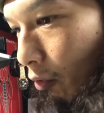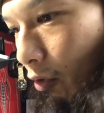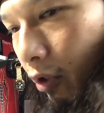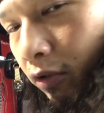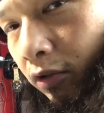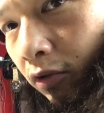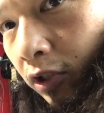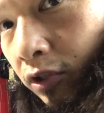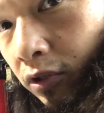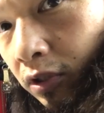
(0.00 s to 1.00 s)
元に来るの
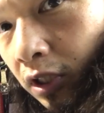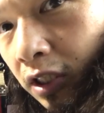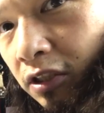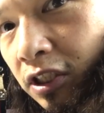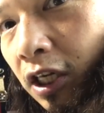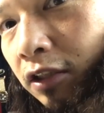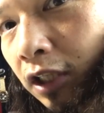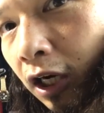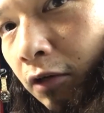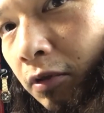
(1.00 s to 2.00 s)
に10ヶ月近く
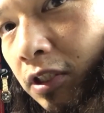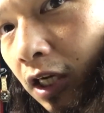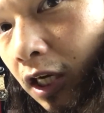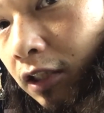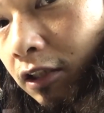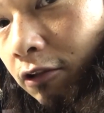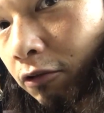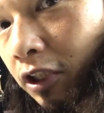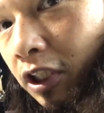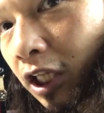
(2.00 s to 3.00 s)
かかりました、買った
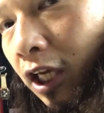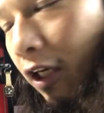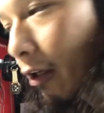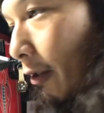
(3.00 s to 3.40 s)
時にね。